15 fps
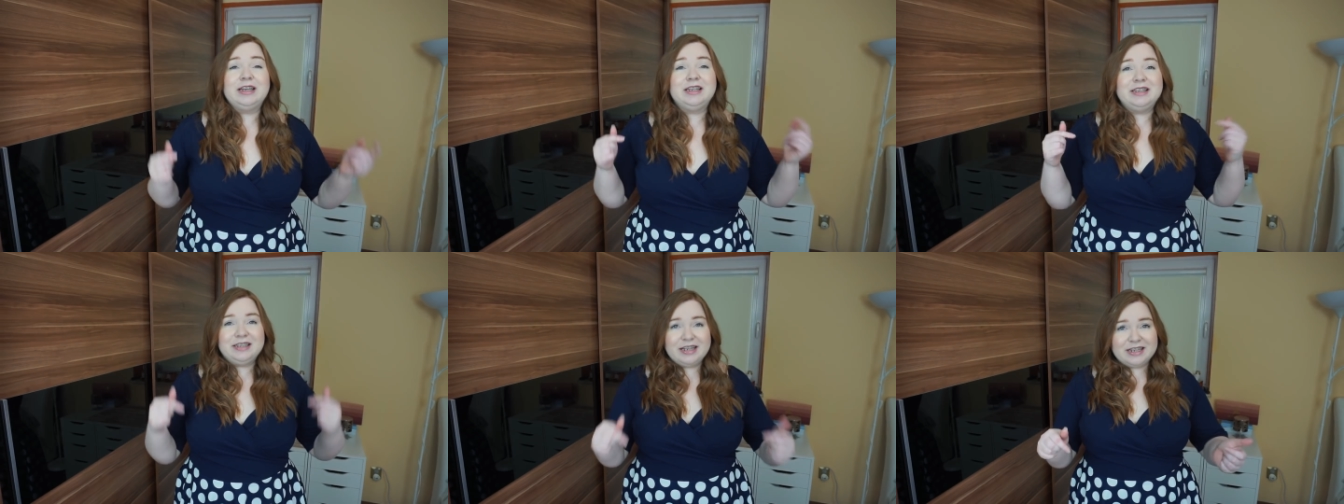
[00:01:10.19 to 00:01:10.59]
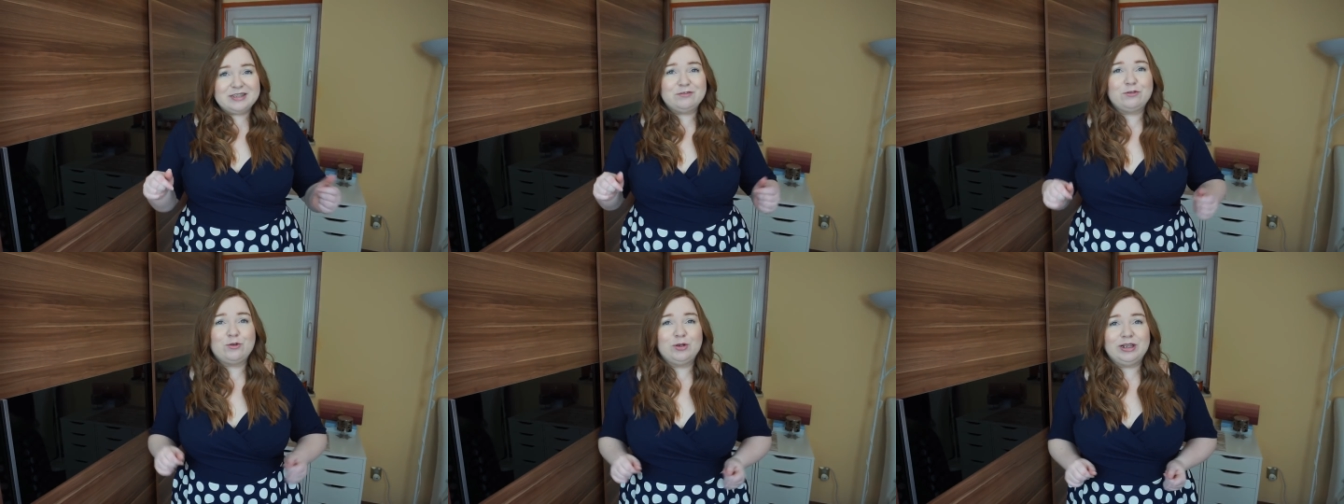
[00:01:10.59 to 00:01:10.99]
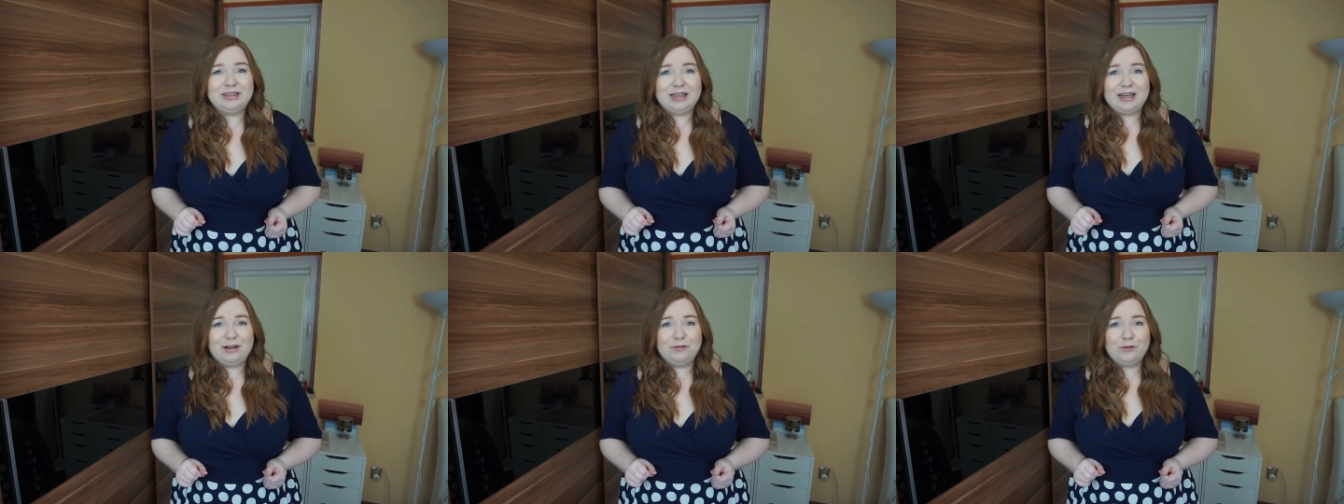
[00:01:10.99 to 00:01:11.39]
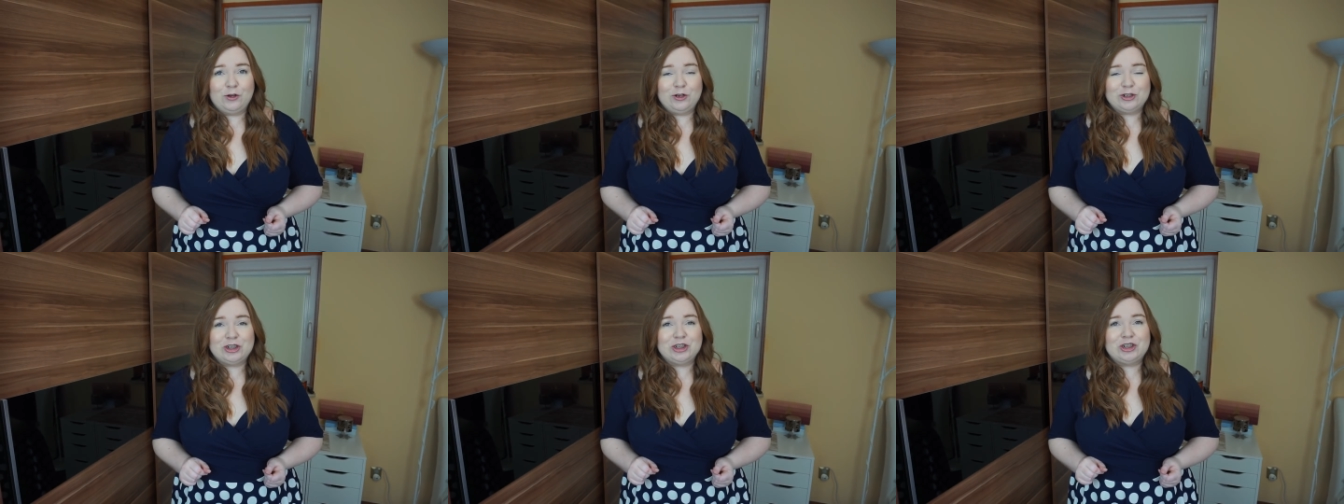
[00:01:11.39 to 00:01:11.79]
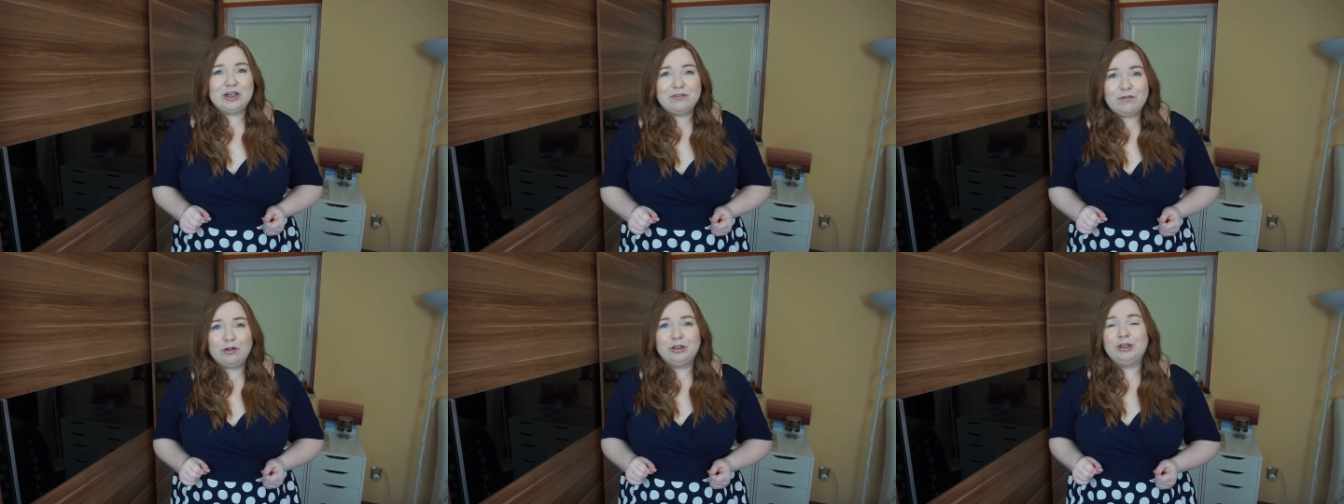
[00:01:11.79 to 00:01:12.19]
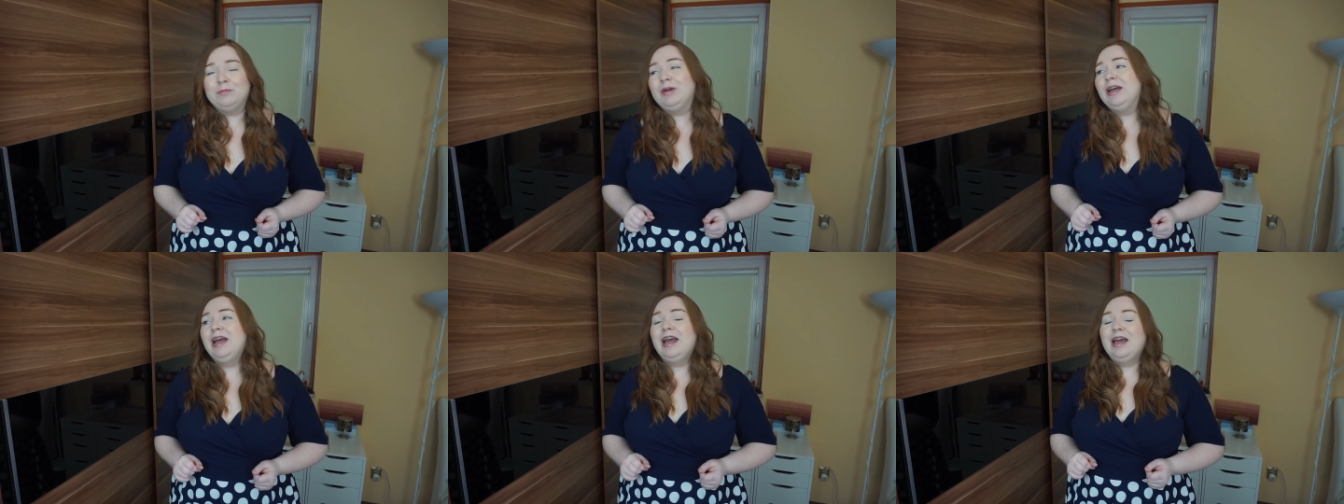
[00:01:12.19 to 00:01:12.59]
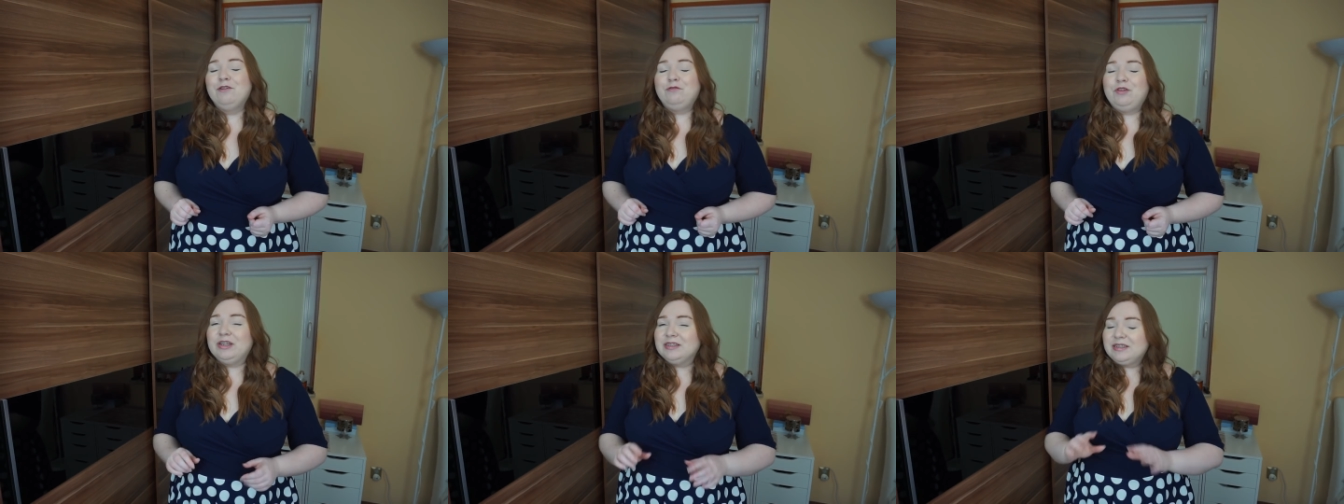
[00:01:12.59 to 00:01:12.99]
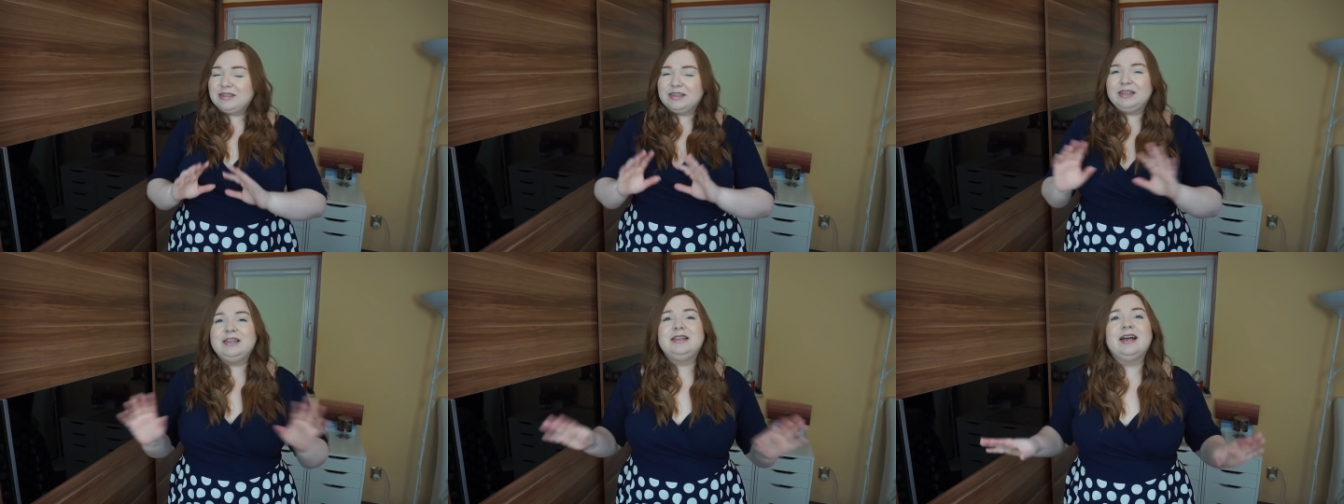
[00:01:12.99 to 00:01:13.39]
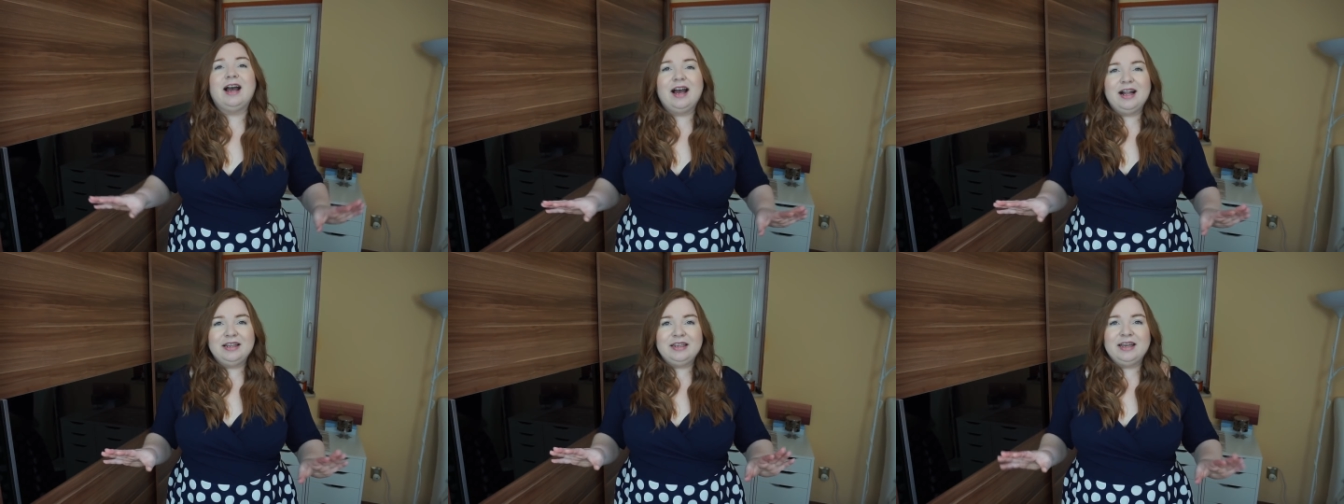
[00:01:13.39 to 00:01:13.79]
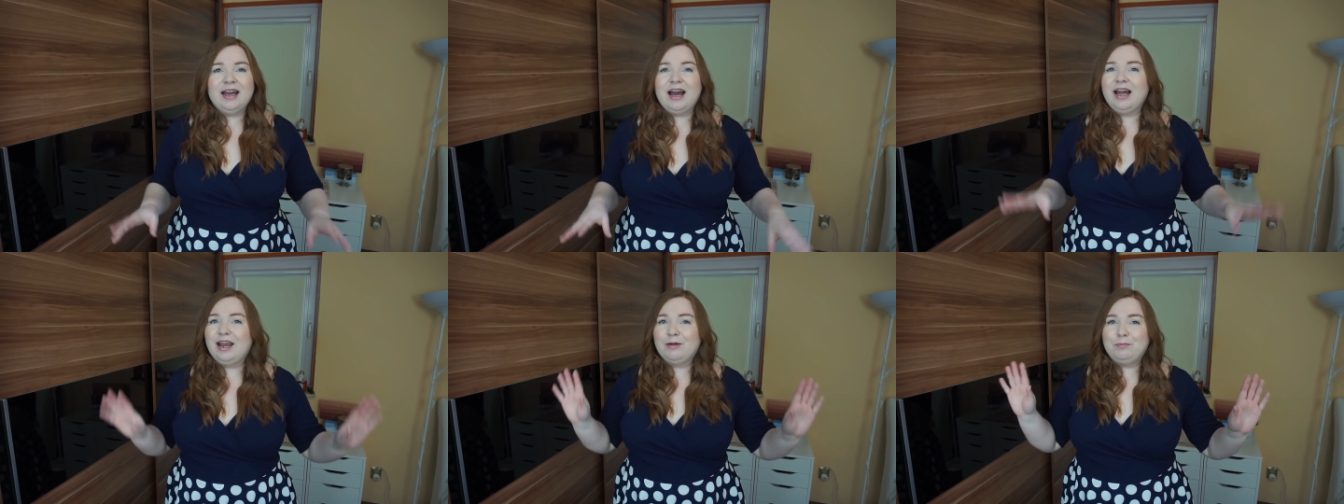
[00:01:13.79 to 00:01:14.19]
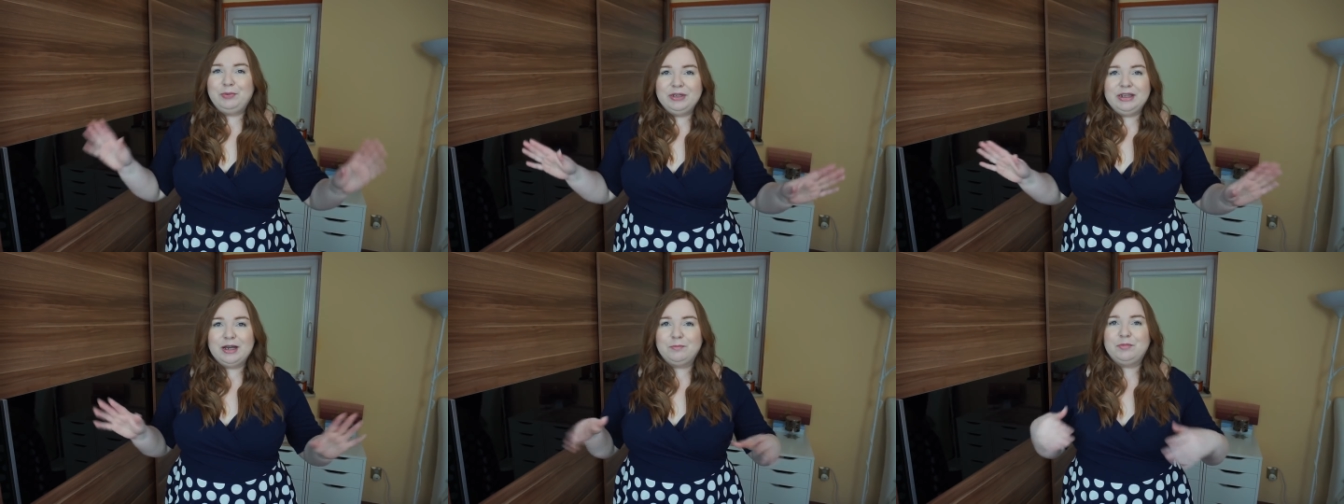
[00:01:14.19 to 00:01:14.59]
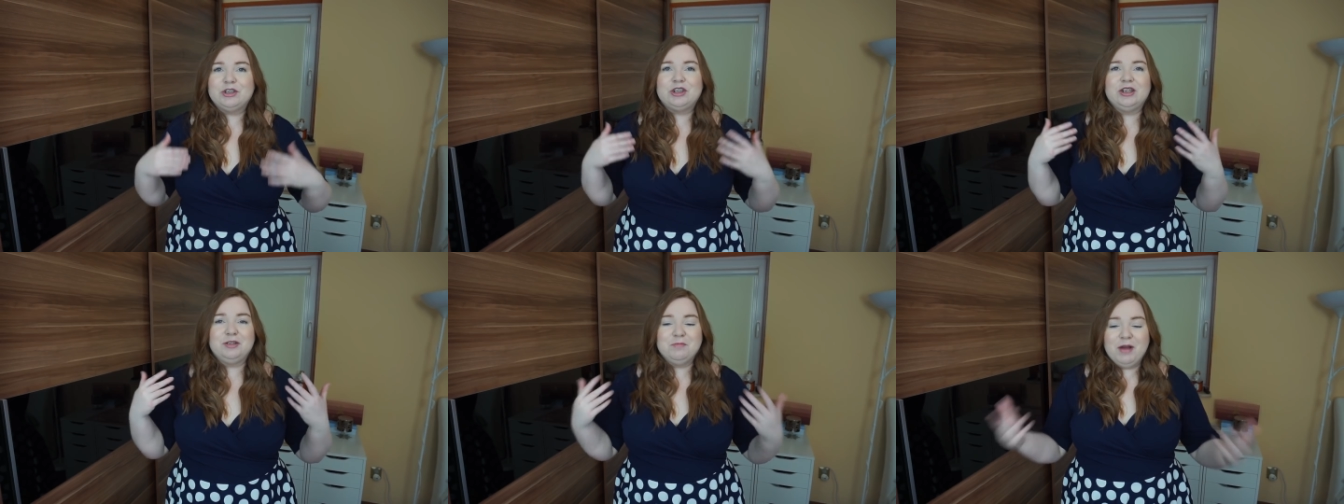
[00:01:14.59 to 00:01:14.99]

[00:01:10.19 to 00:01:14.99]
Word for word: i jest w ogóle taka w kolorze czerwonym, więc idealnie ala pin-up, jeżeli